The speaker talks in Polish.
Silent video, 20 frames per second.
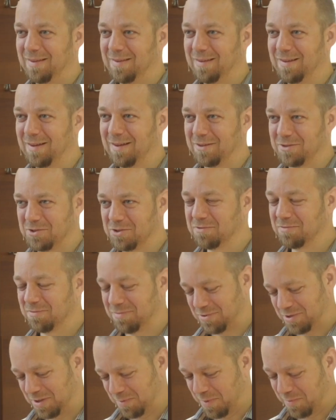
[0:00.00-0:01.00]
Aha, no, no, czyli
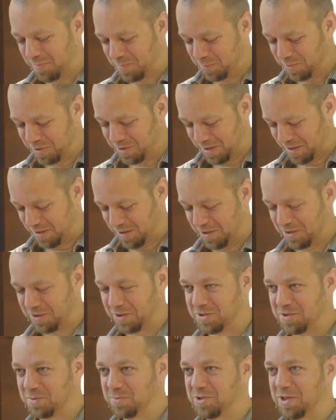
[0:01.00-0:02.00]
już tak powiem, publika nie,
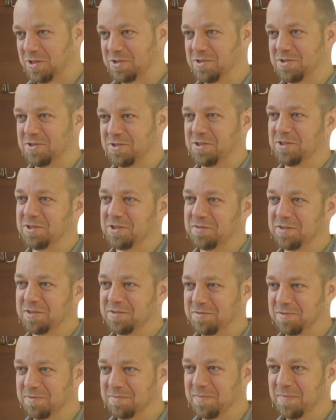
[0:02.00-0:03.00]
niekoniecznie musiała się zorientować
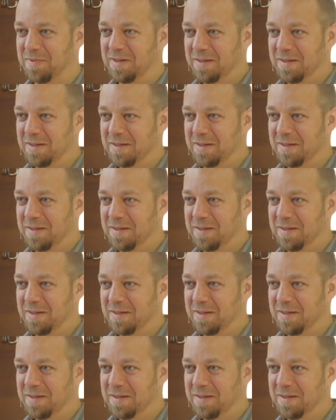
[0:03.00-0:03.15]
w tym.